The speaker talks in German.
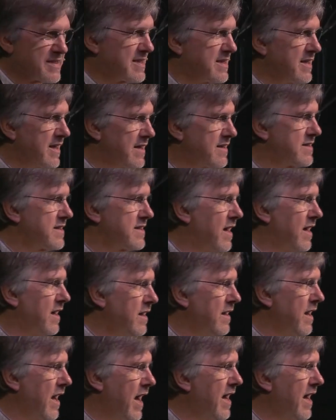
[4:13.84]
passiert
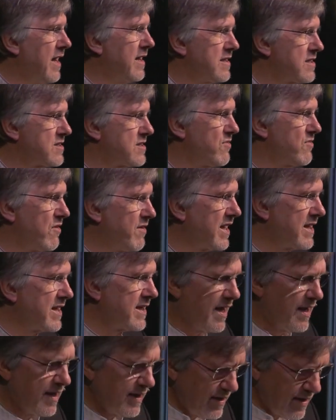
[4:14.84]
ja alles. Wir
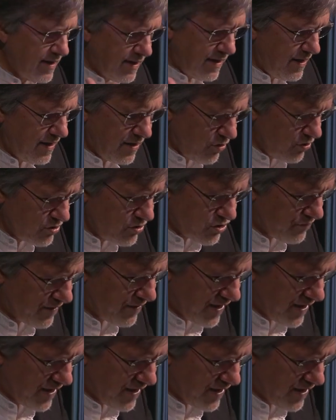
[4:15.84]
werden krank, Krieg und